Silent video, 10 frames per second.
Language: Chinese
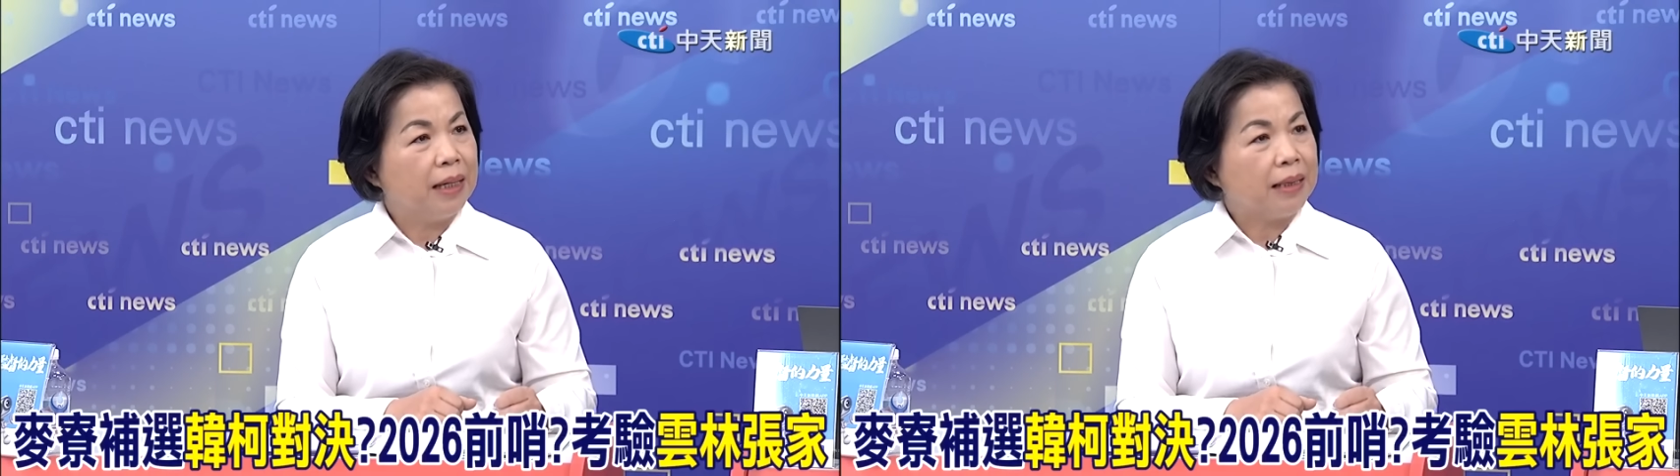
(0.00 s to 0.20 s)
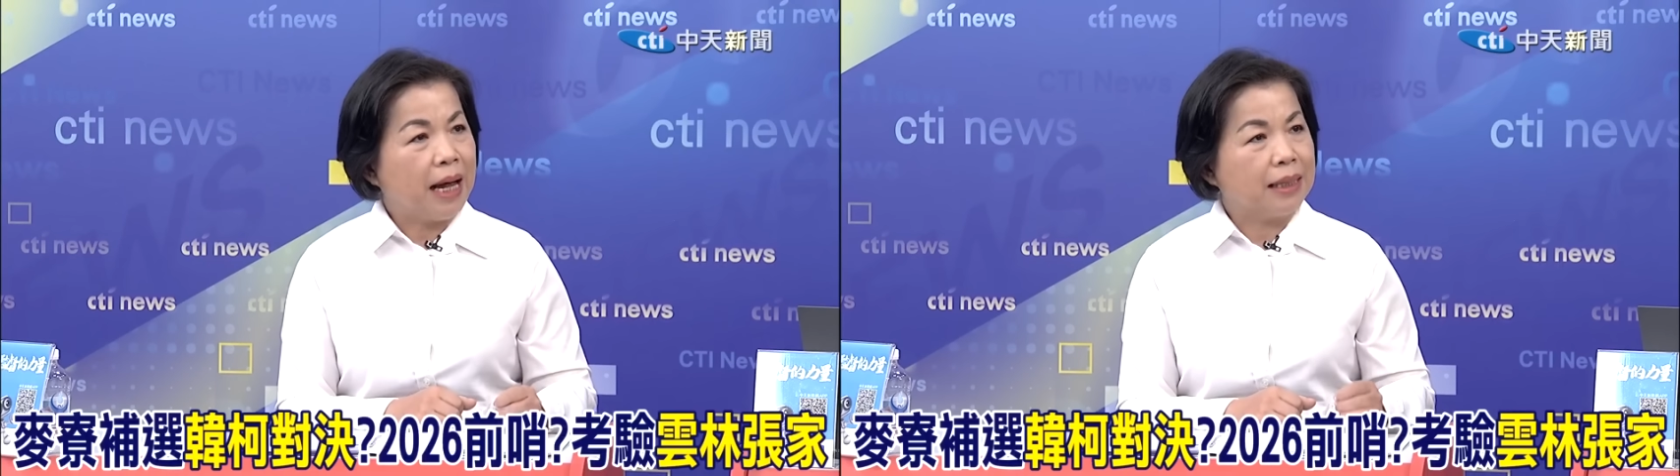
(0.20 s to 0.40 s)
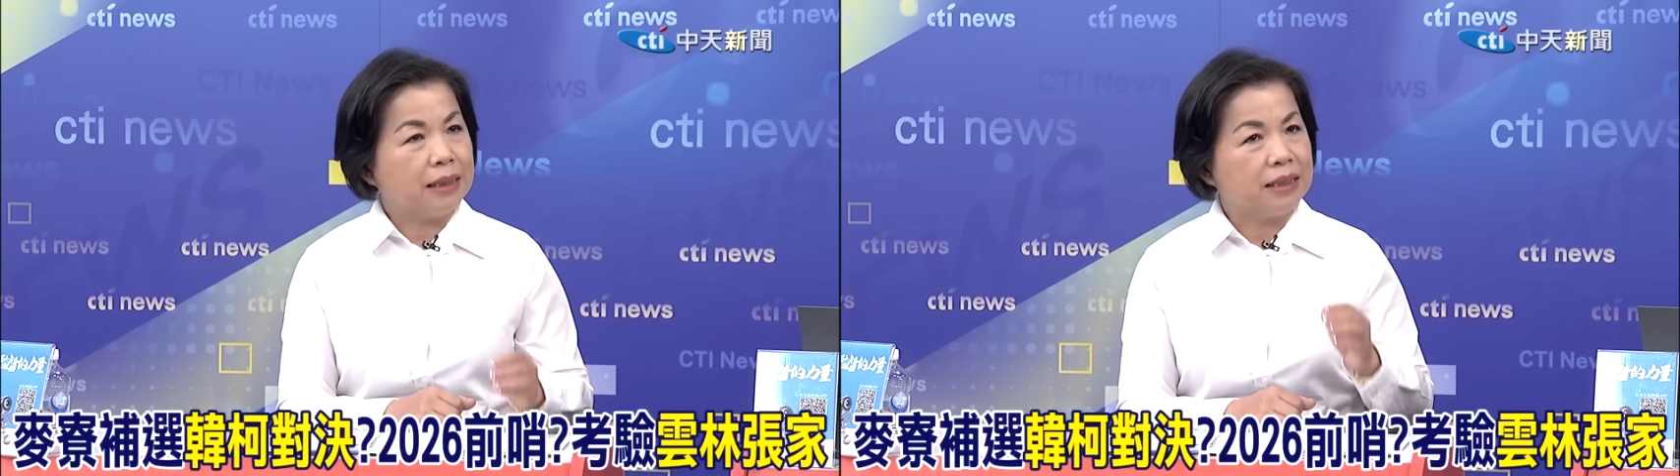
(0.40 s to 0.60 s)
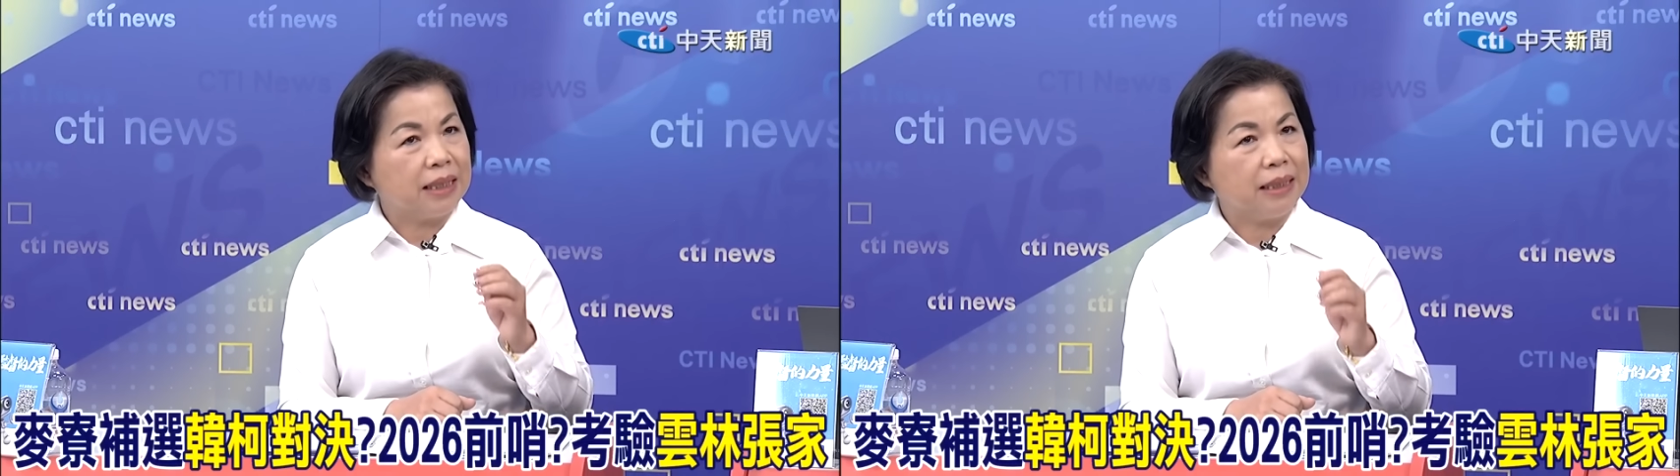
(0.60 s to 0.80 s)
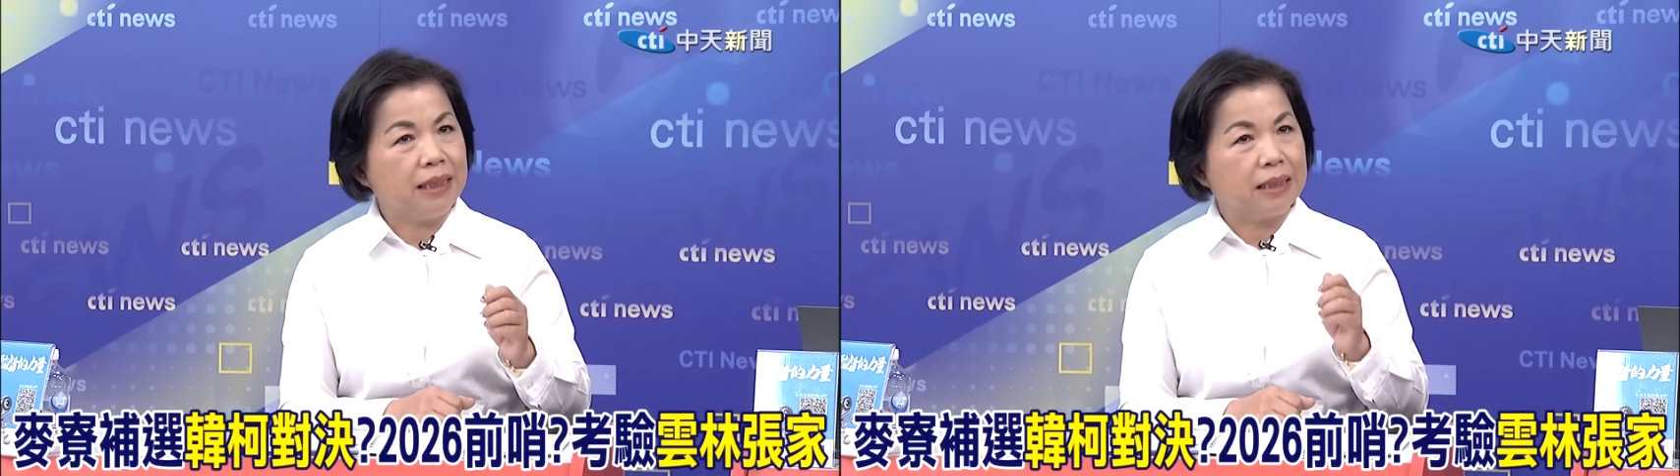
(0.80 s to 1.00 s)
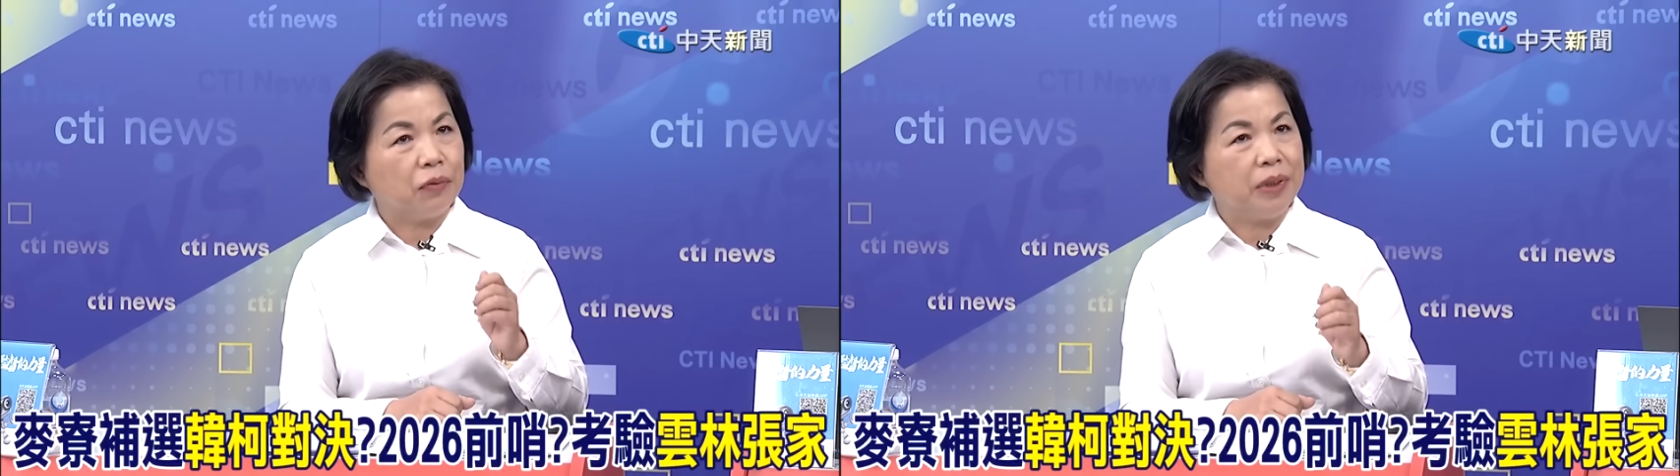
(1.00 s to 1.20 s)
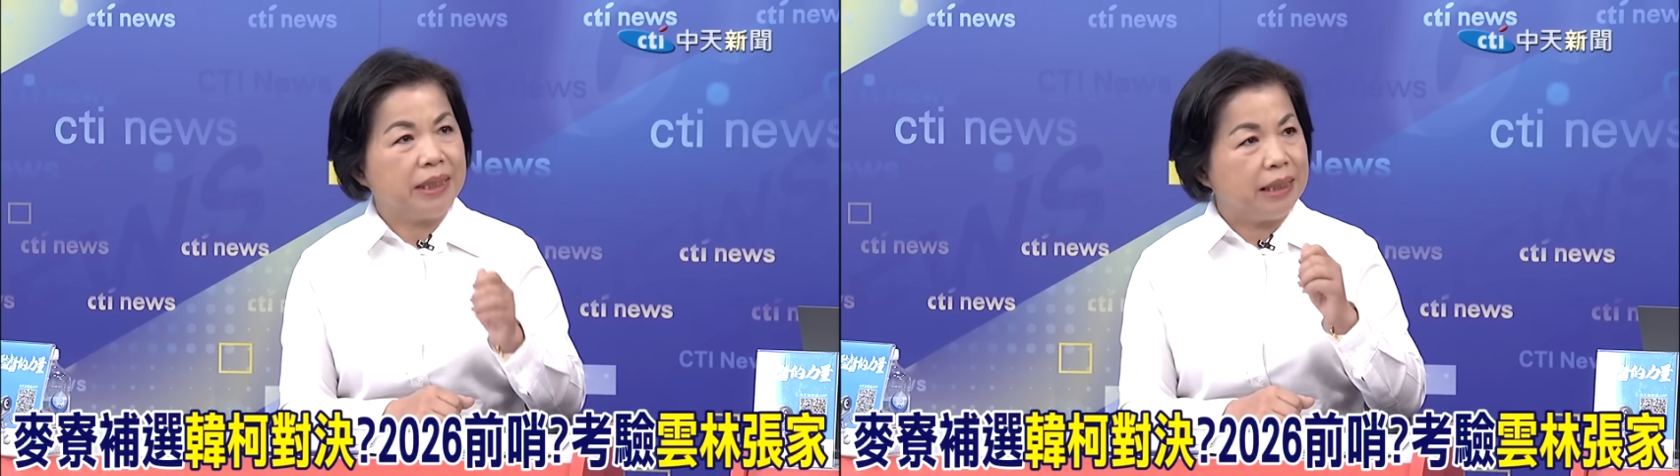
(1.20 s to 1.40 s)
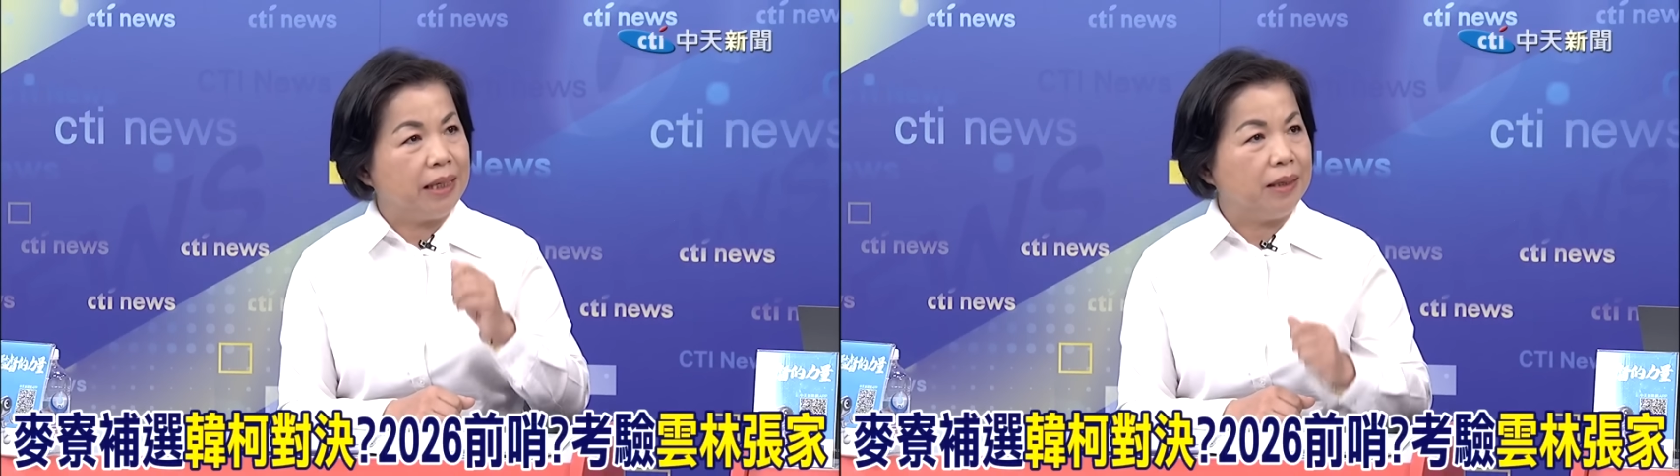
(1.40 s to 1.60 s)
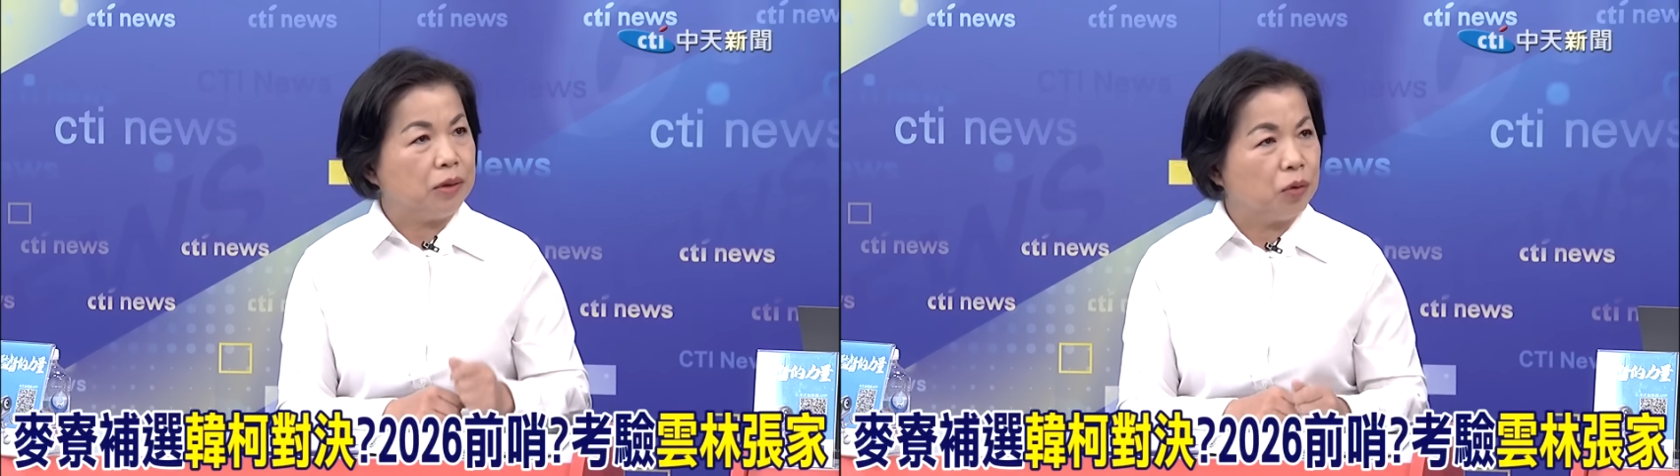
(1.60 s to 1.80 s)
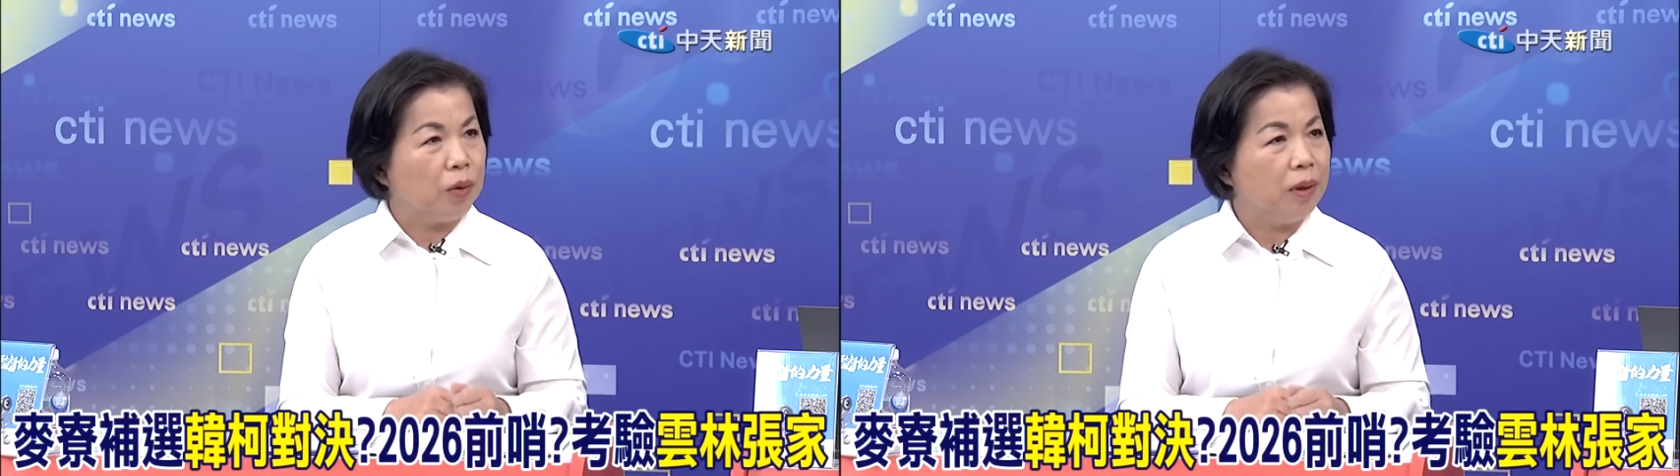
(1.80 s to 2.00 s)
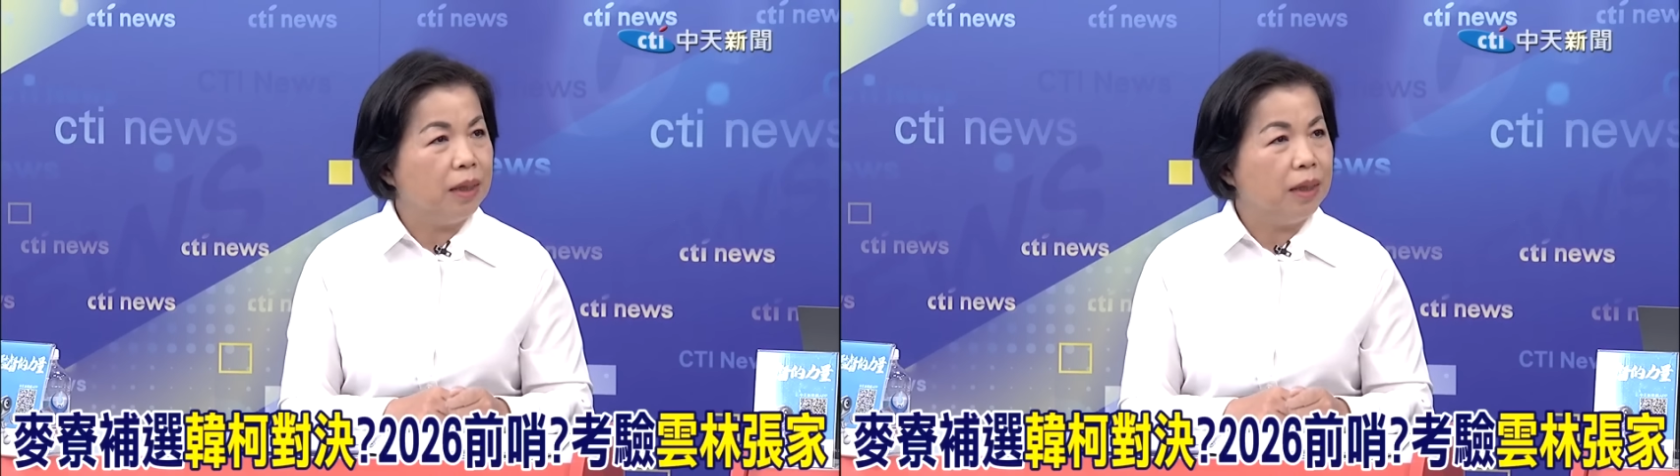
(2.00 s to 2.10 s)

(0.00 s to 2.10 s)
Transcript: 他的争议的问题也很多，